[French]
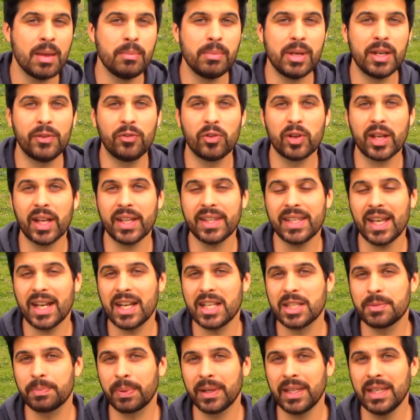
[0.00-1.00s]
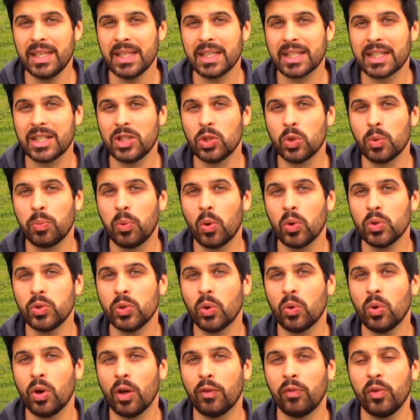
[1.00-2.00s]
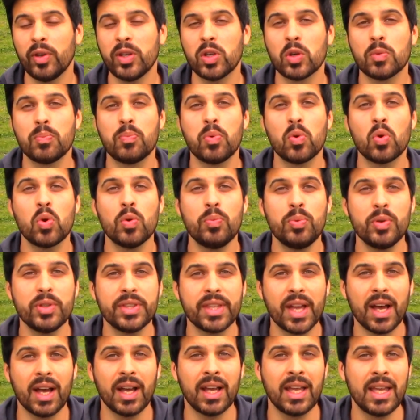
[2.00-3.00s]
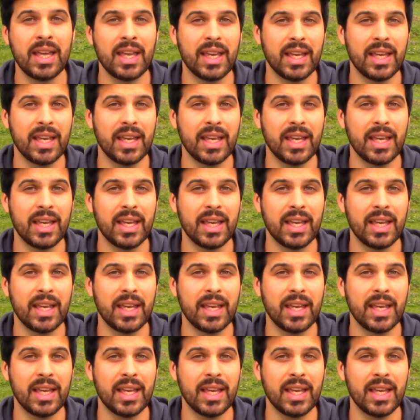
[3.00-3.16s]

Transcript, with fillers: mais il faut garder à l'esprit qu'ils ne produiront leurs fruits que beaucoup plus tard,